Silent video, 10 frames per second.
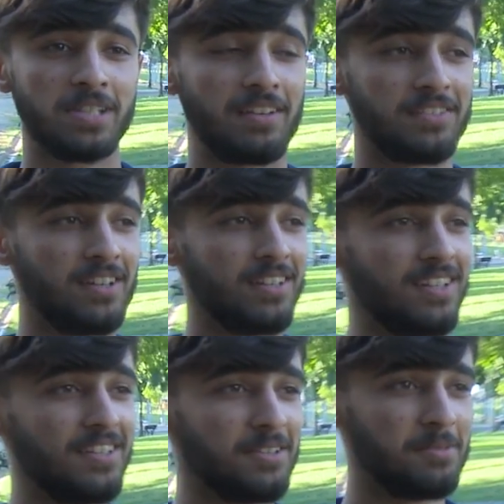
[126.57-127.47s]

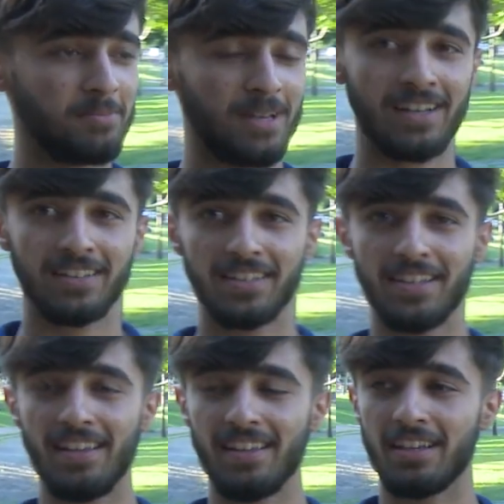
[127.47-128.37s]
sevdalandım ben
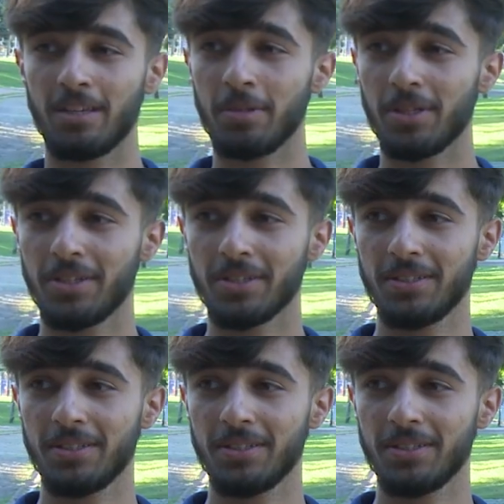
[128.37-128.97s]
yine Bir